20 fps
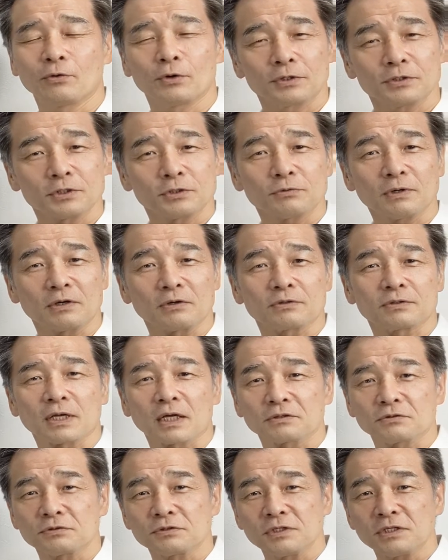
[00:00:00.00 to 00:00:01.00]
これ実はあの
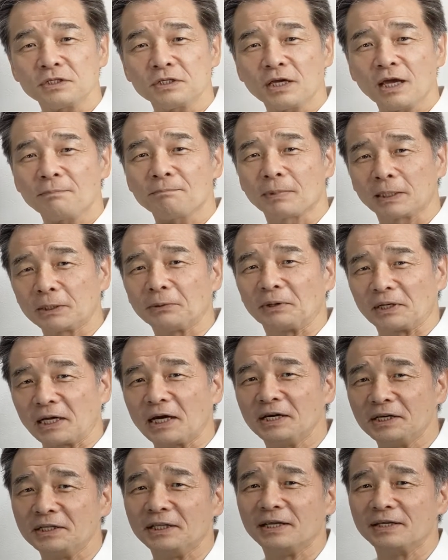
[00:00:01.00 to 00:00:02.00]
殺人現場では
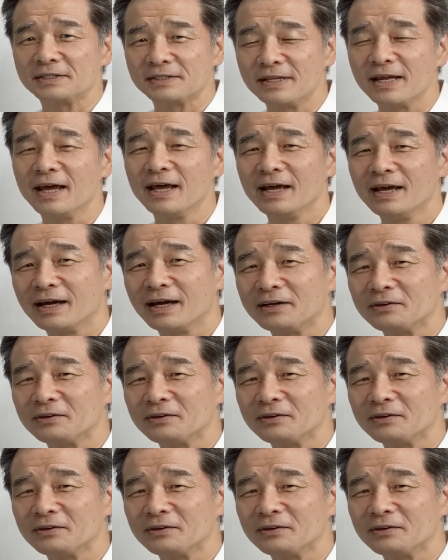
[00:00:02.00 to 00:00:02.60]
ないですね